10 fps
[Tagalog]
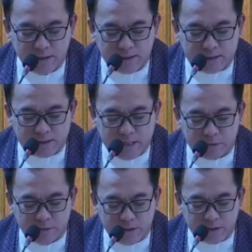sa
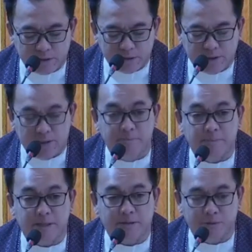dakong ito
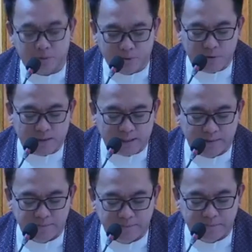ng
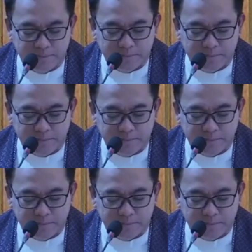pagdurusa.